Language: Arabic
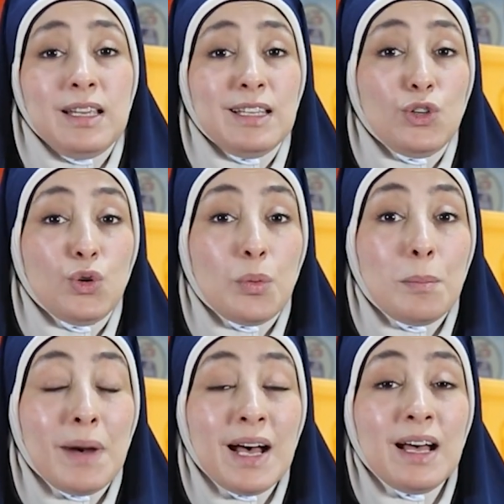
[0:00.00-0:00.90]
إنه
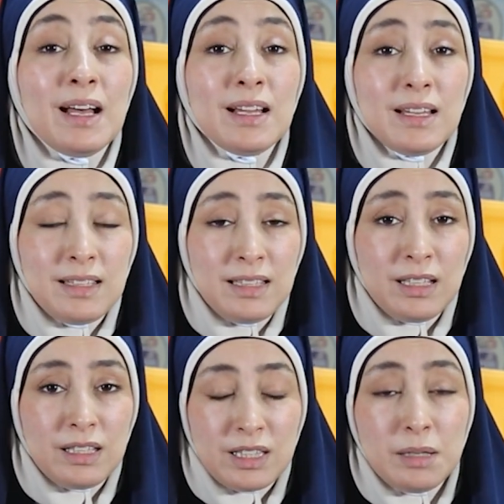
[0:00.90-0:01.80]
ما
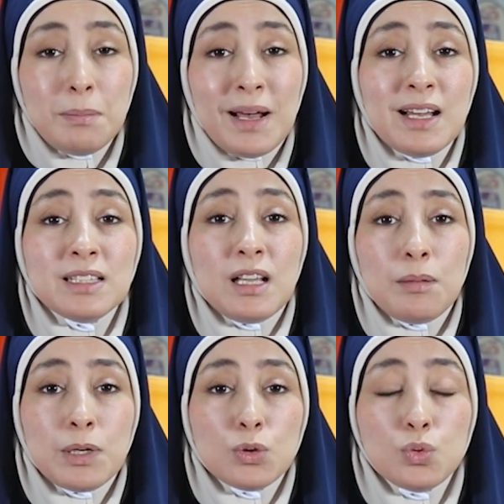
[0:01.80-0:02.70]
يتم هذا
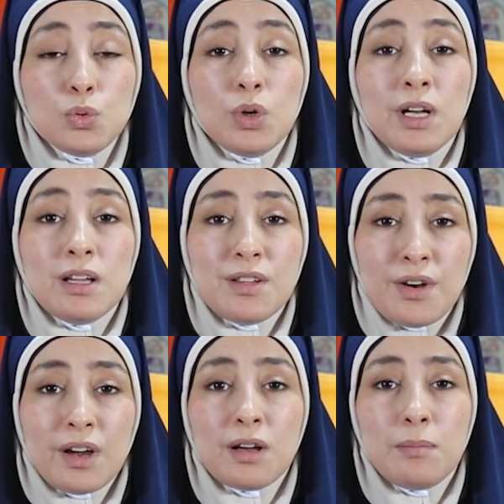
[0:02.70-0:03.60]
الموضوع
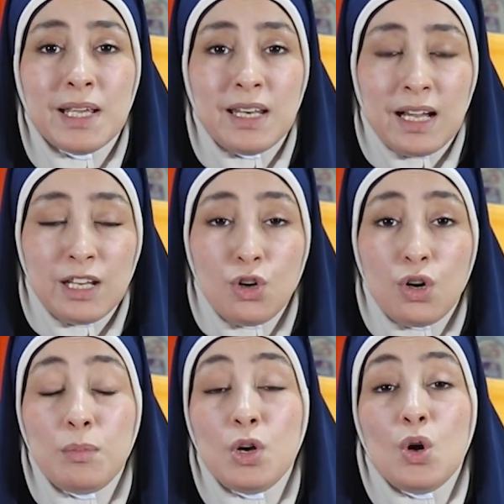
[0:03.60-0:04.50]
رغما
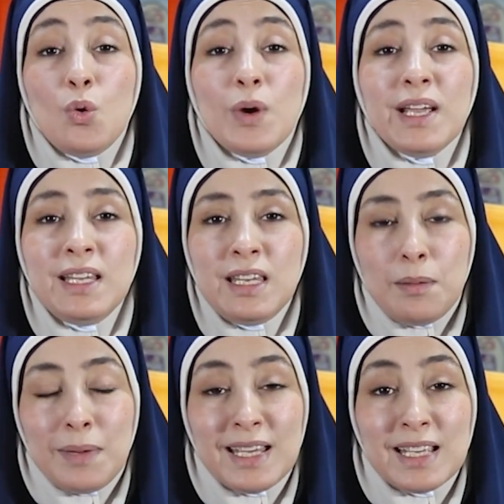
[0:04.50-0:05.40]
عنهم
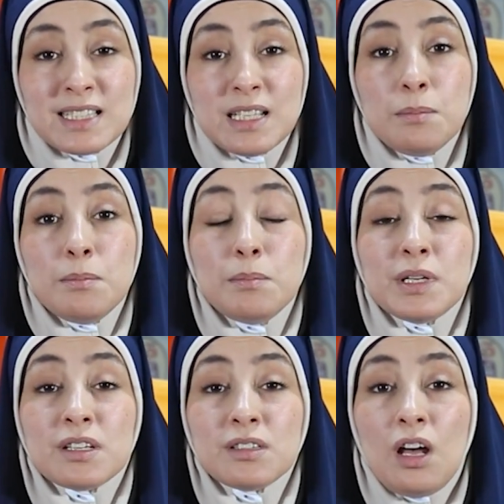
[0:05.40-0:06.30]
وإنما يتم
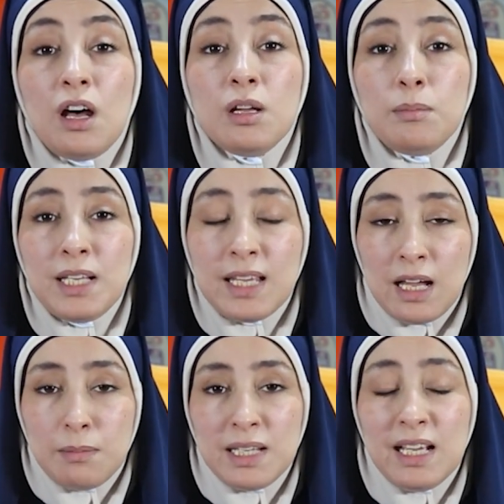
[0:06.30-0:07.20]
برضاهم
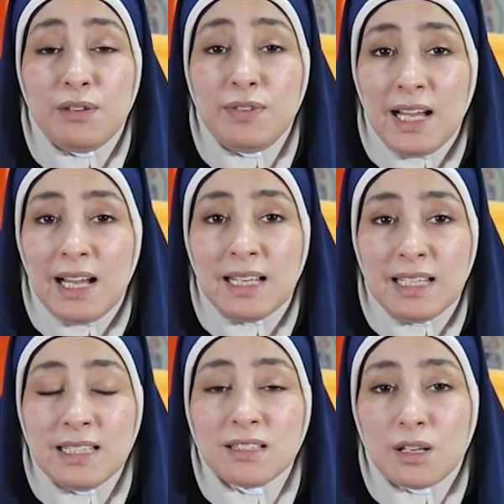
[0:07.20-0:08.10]
الكامل يعني في حال
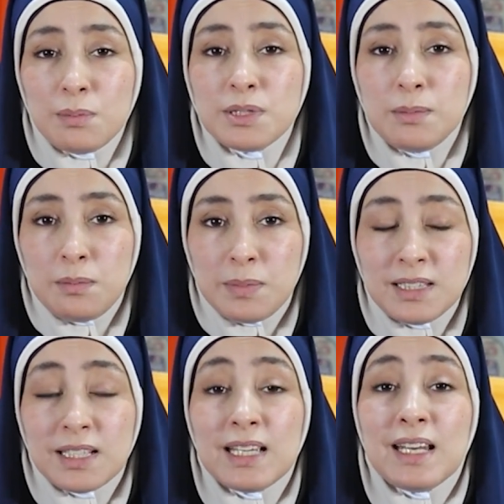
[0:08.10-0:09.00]
هي طلبتي من
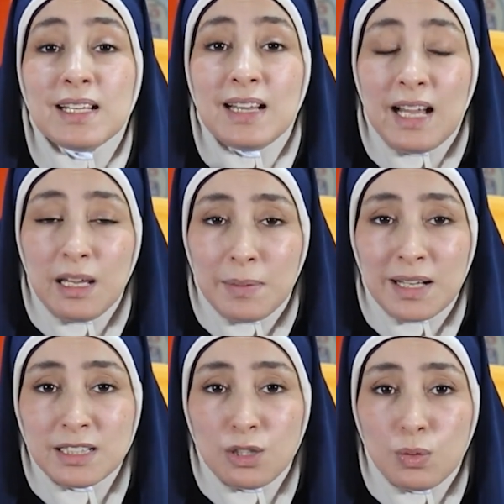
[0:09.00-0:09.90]
بنتك إنها تلعب
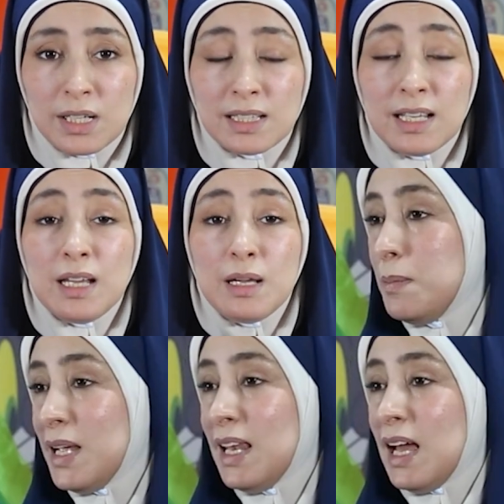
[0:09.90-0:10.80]
هذا الولد
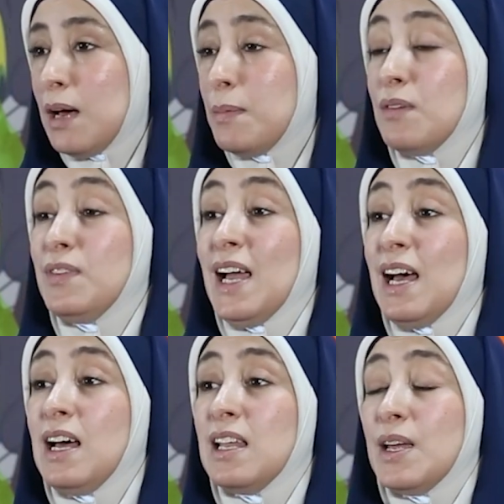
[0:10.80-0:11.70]
بألعابها في
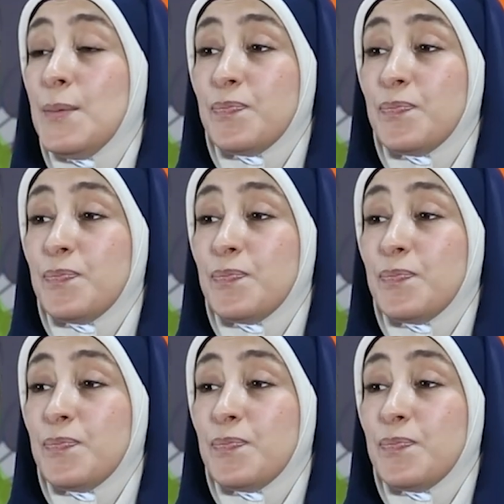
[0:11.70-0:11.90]
حال